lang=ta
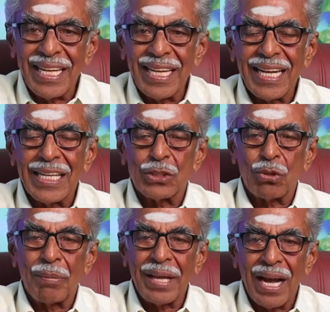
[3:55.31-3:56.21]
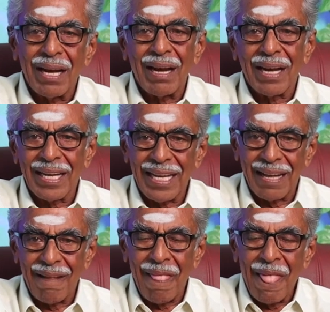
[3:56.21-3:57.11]
எண்ணங்கள் சுமை ஆக ஆக
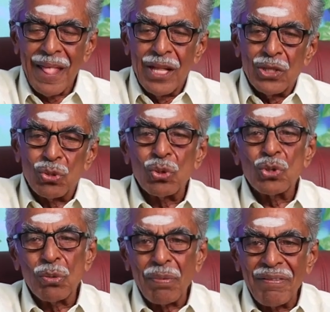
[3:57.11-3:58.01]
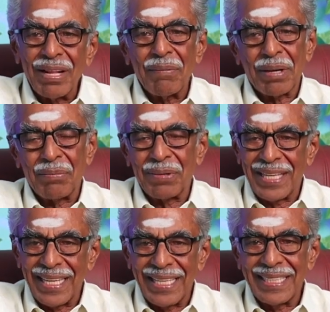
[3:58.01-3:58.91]
சுறுசுறுப்பாக வேலை பார்க்க
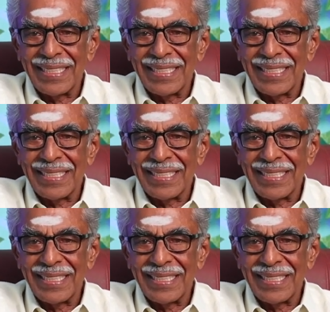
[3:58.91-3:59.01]
முடியல